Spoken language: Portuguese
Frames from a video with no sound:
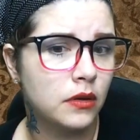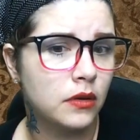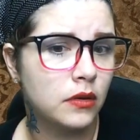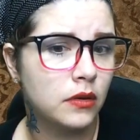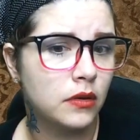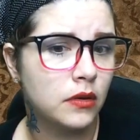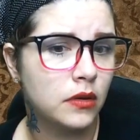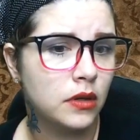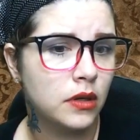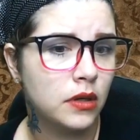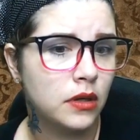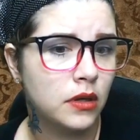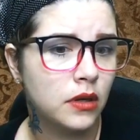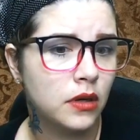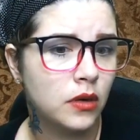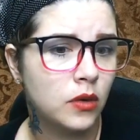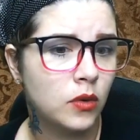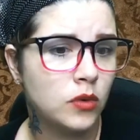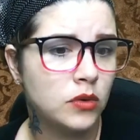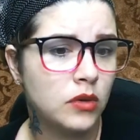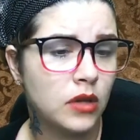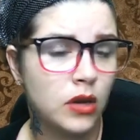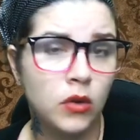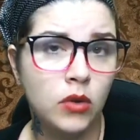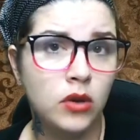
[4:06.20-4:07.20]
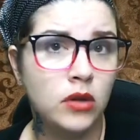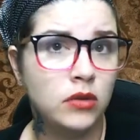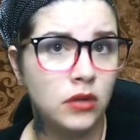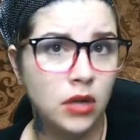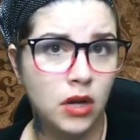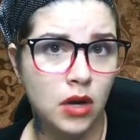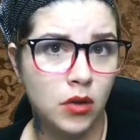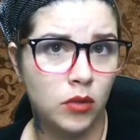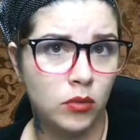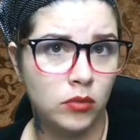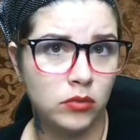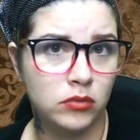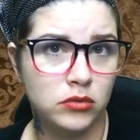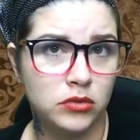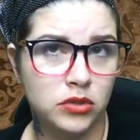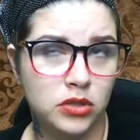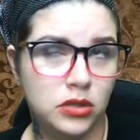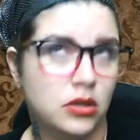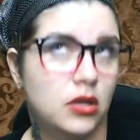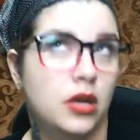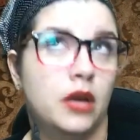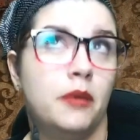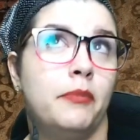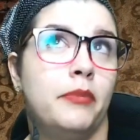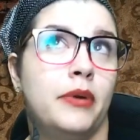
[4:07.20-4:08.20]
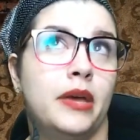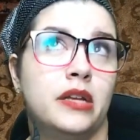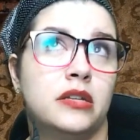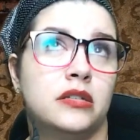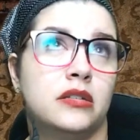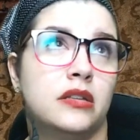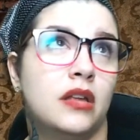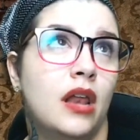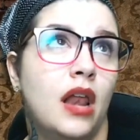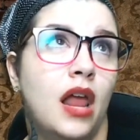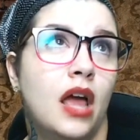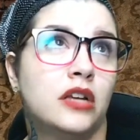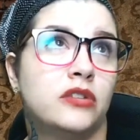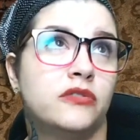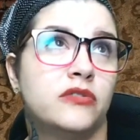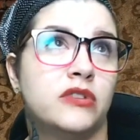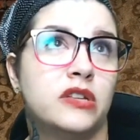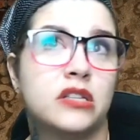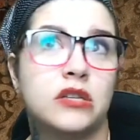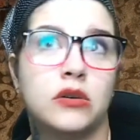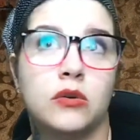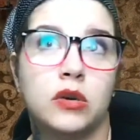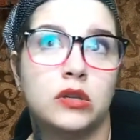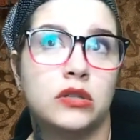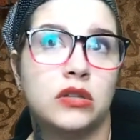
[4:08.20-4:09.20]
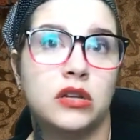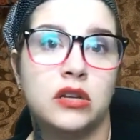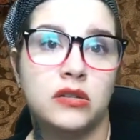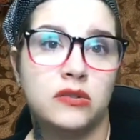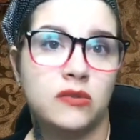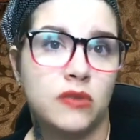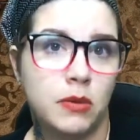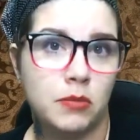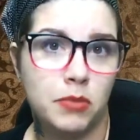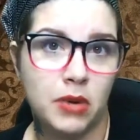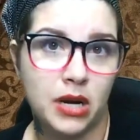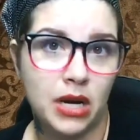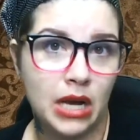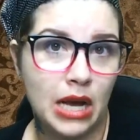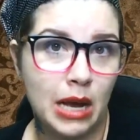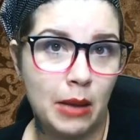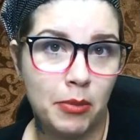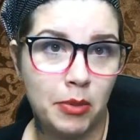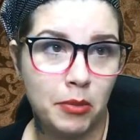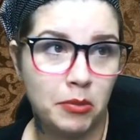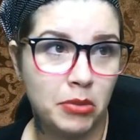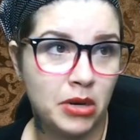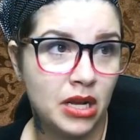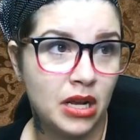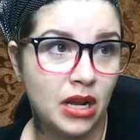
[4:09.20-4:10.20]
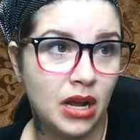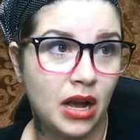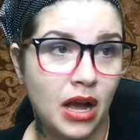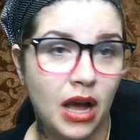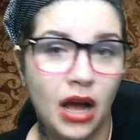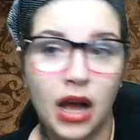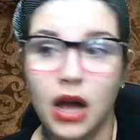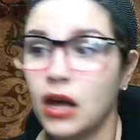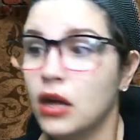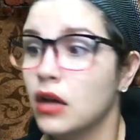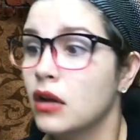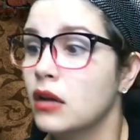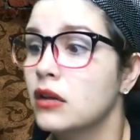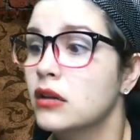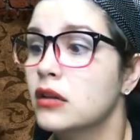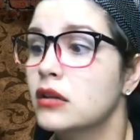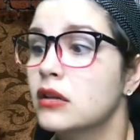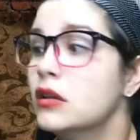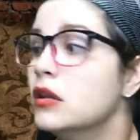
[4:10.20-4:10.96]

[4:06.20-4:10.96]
O que que acontece? Ou não, de repente, sei lá, de vez em quando eles vêm pra cá pra brincar,